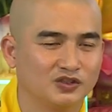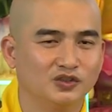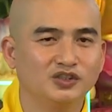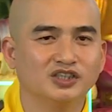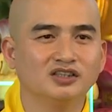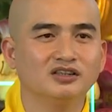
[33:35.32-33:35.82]
của
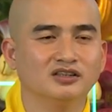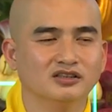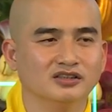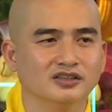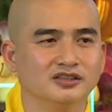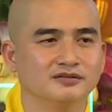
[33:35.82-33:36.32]
những
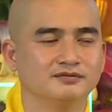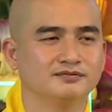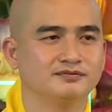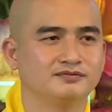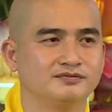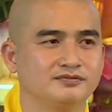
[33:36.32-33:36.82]
người
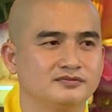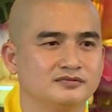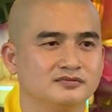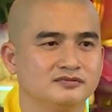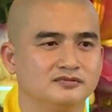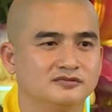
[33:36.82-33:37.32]

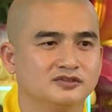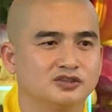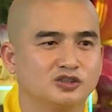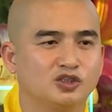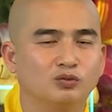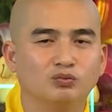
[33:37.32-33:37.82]

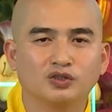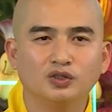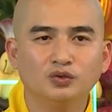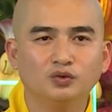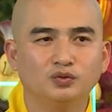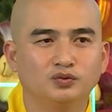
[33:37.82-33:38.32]
cùng
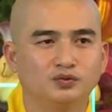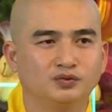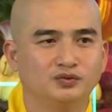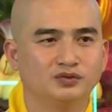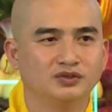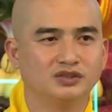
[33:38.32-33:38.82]
tu
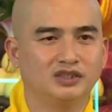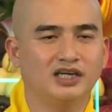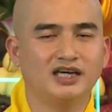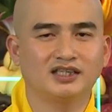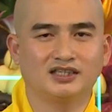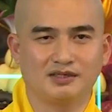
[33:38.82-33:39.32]

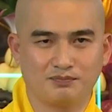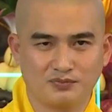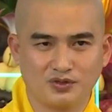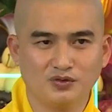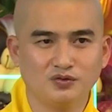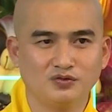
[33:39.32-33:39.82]
đang tập
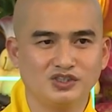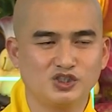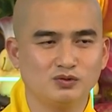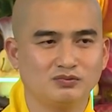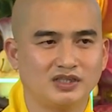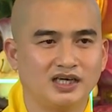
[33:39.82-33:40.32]
tu với
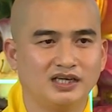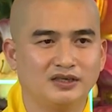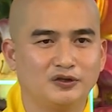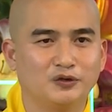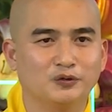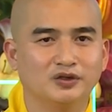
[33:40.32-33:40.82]
chúng ta
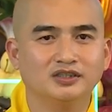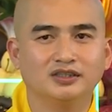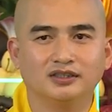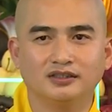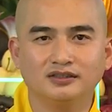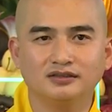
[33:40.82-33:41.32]
dù ở
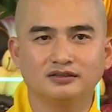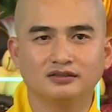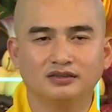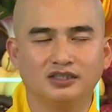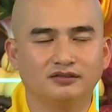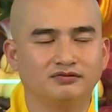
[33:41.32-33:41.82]
hình thức
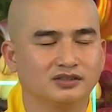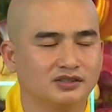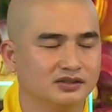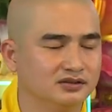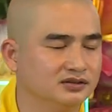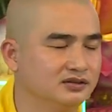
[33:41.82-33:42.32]
là Phật
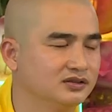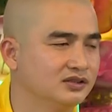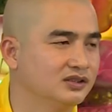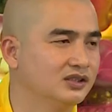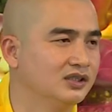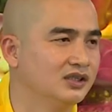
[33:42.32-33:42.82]
tử
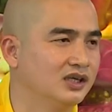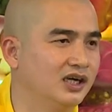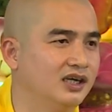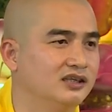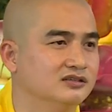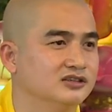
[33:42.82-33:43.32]

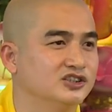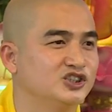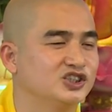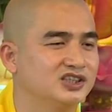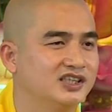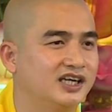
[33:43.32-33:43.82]
hay là người
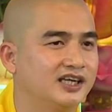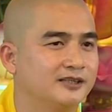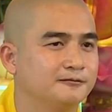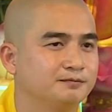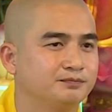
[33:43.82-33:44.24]
xuất gia